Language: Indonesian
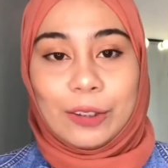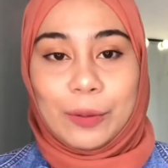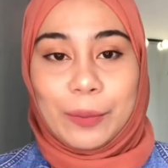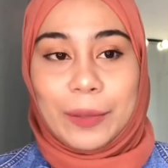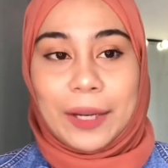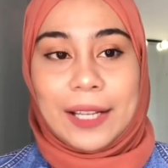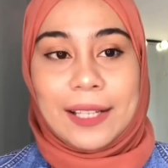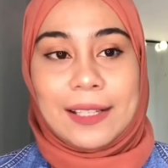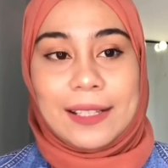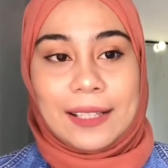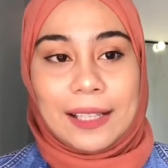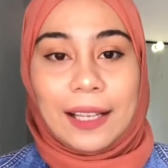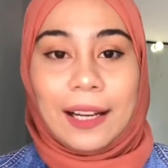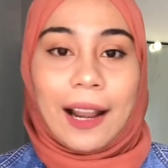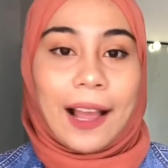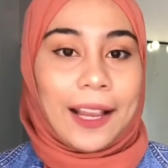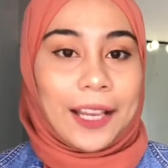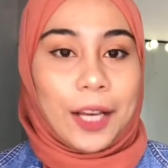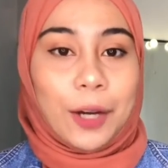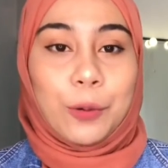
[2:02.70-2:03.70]
masih
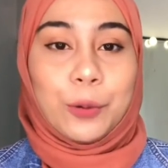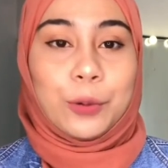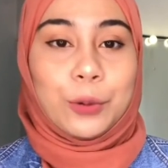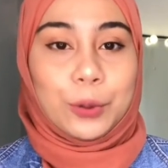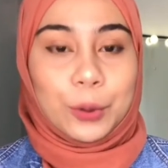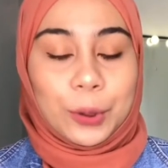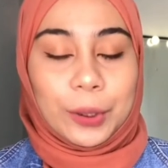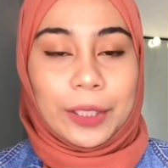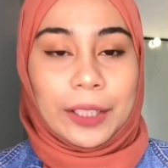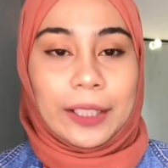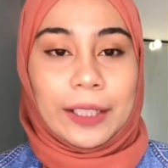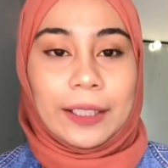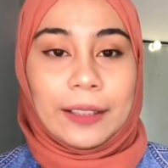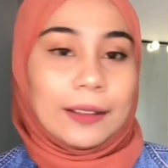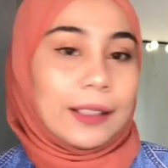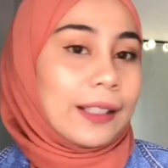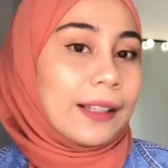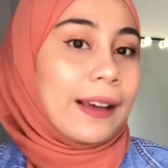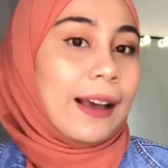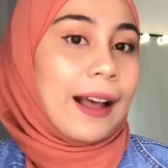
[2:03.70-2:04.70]
layak untuk
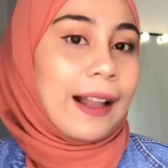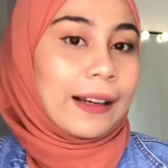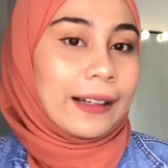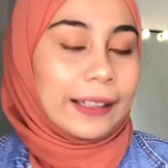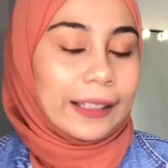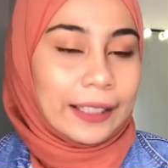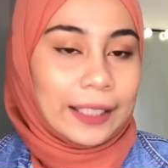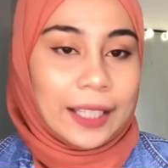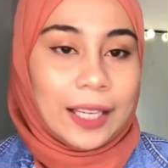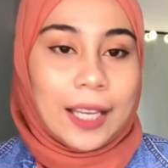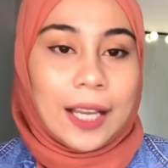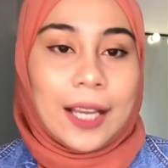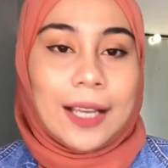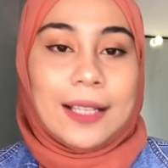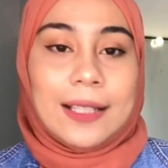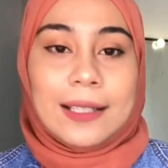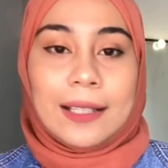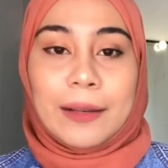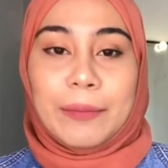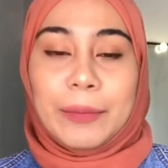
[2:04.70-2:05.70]
ditinggali
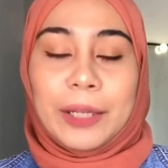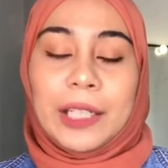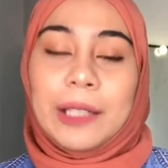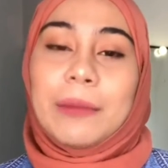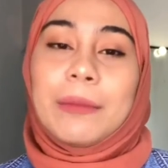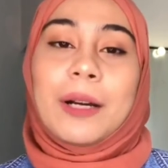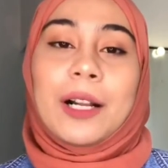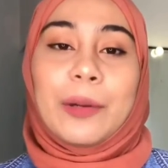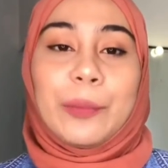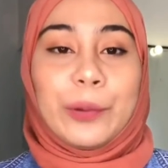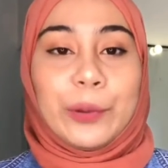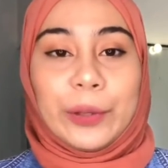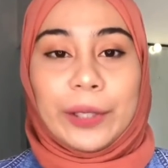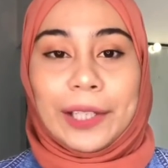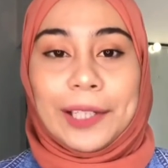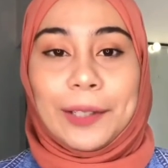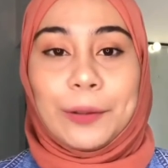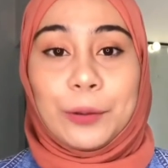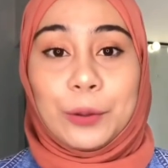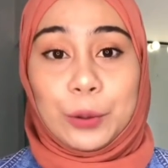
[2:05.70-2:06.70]
seminimal
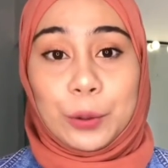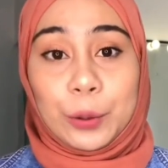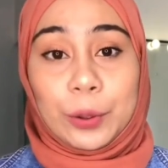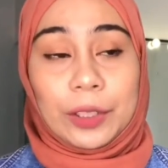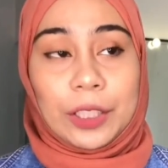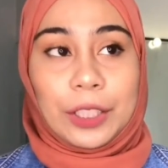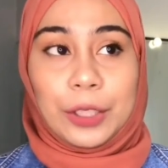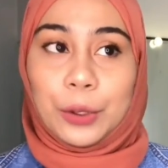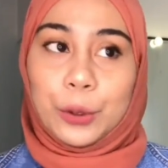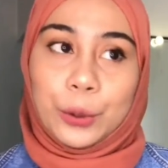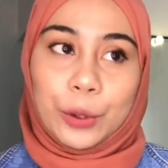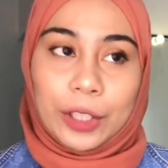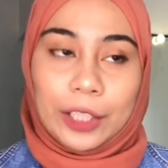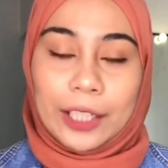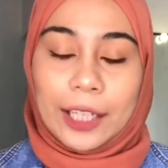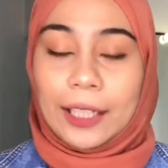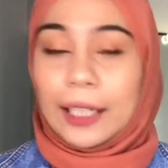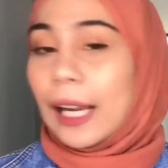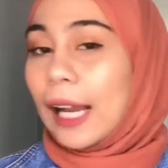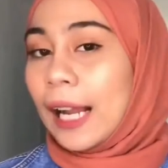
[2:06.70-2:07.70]
mungkin untuk tidur
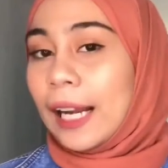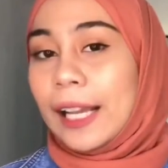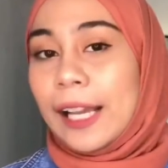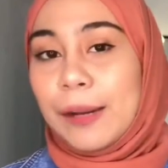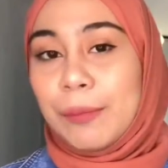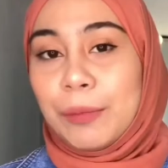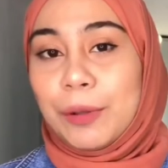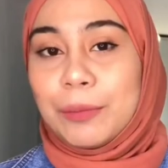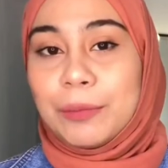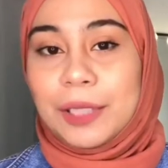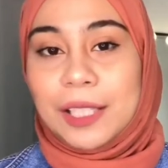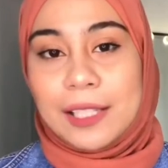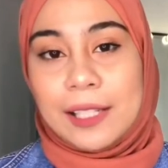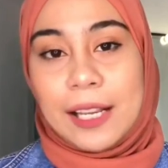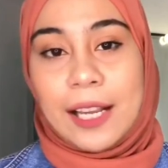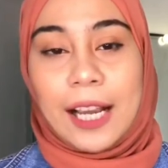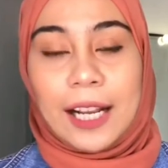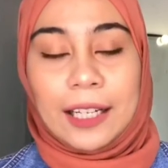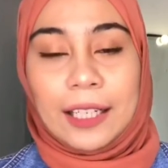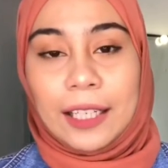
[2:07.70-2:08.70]
dan kalian
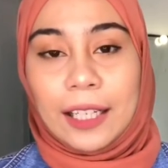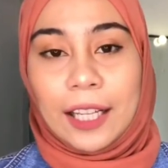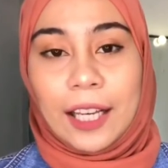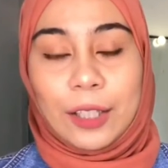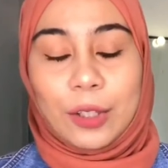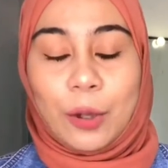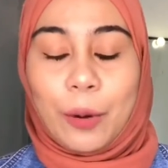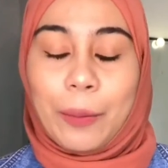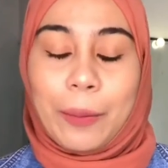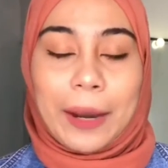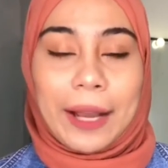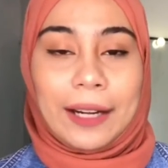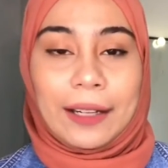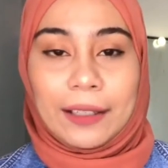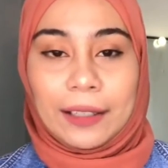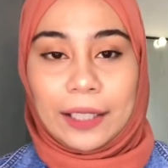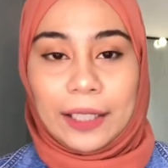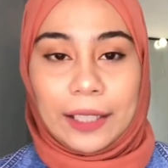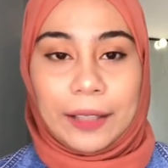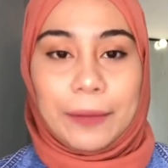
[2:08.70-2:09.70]
membersihkan diri atau mandi.